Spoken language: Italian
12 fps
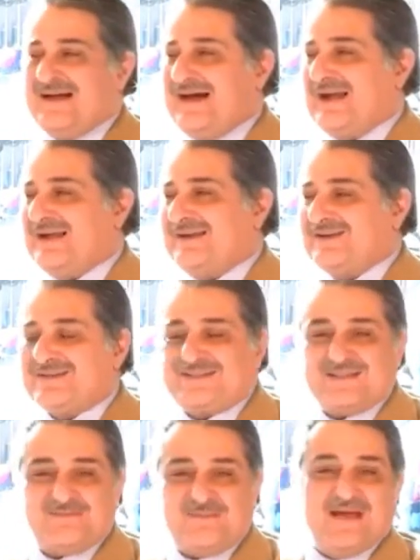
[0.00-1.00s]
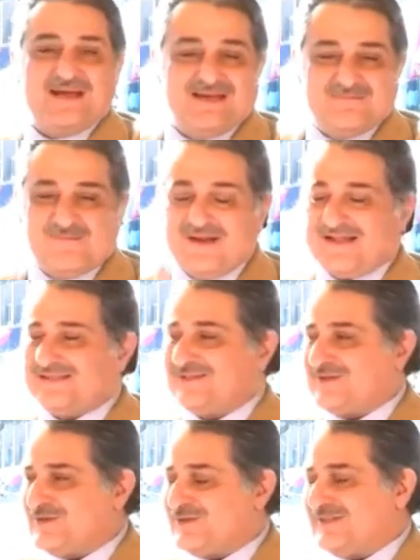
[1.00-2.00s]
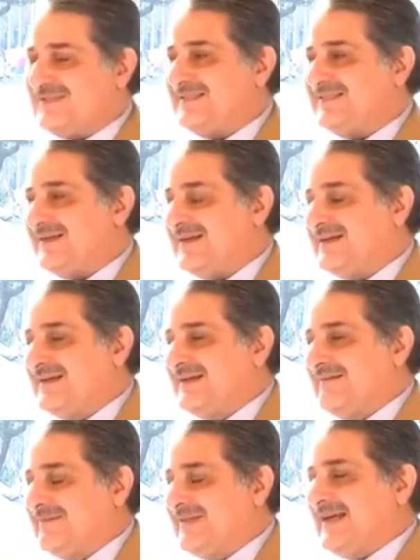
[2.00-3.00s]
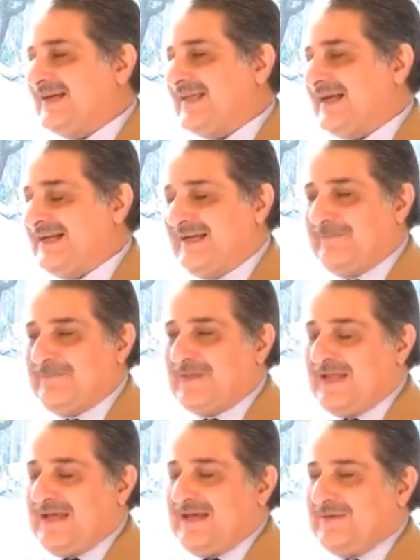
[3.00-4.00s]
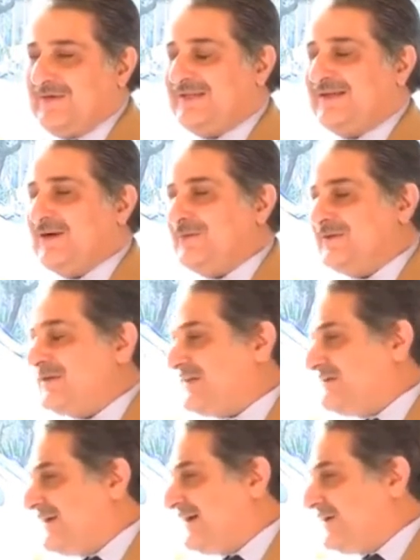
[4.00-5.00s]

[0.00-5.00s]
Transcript: alle nostre spalle, il Palazzo di Giustizia di Catania. Quindi, come dicevo,